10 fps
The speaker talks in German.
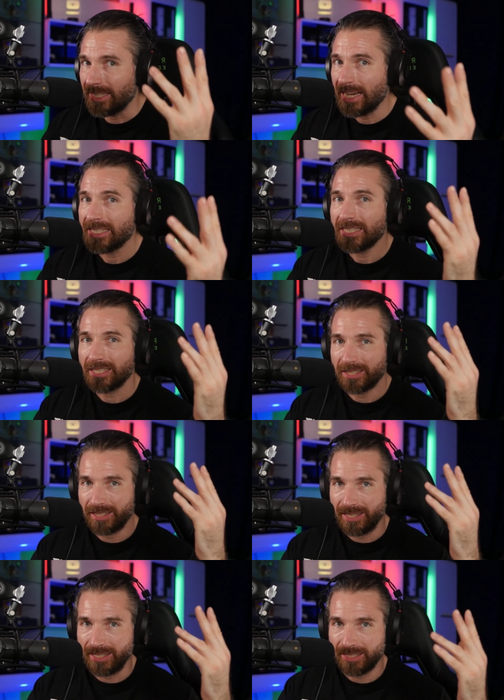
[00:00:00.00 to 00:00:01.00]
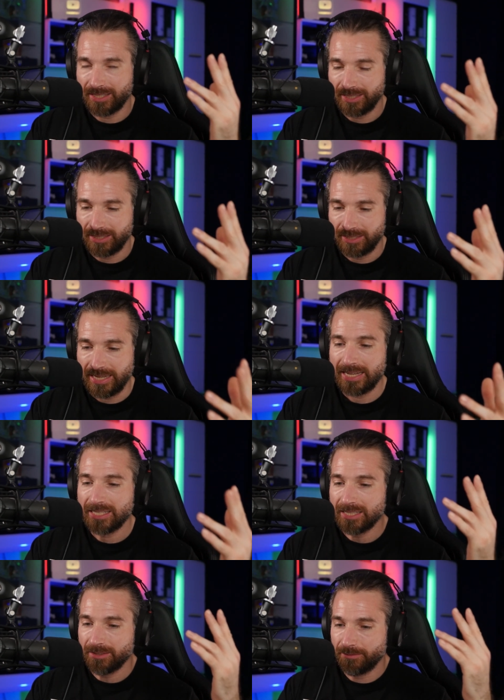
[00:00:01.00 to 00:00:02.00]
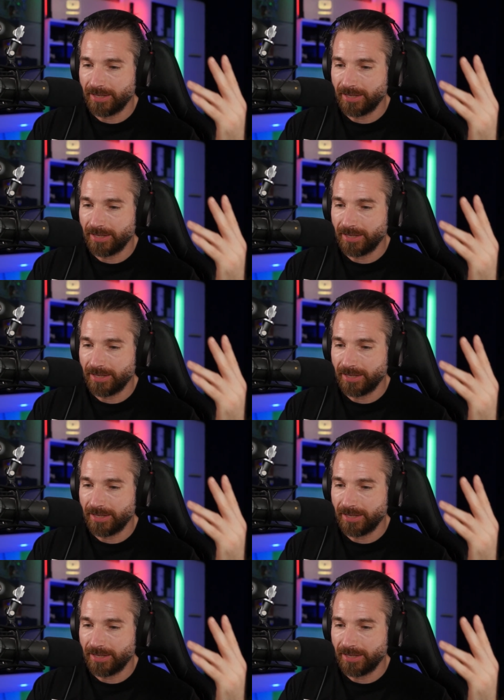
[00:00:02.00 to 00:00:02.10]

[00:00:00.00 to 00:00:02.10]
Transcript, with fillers: Das ist das,